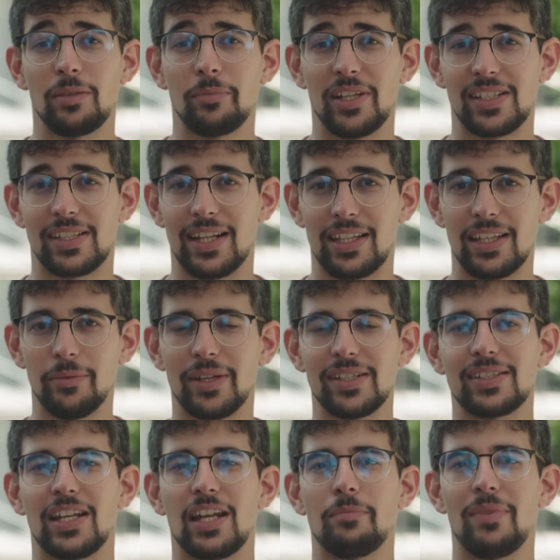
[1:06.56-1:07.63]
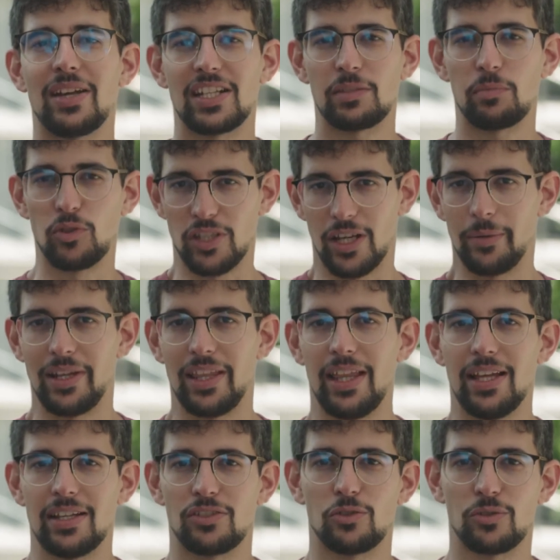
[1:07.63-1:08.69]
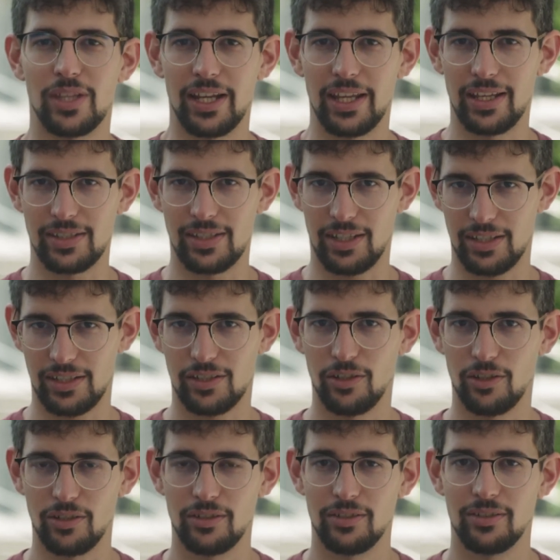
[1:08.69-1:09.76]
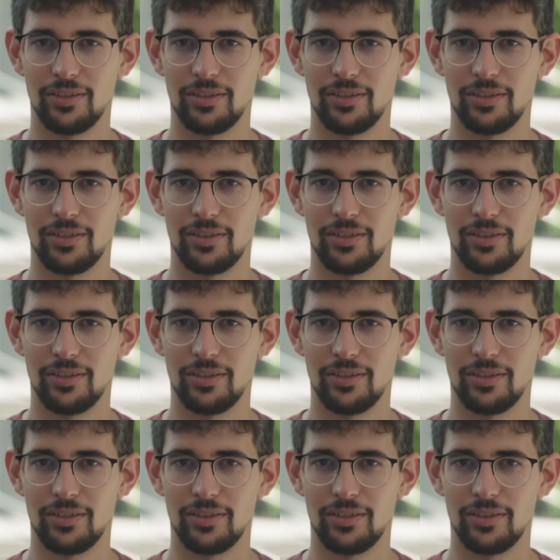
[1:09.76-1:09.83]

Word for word: administrativas tienen más responsabilidad en sus tareas de gestión.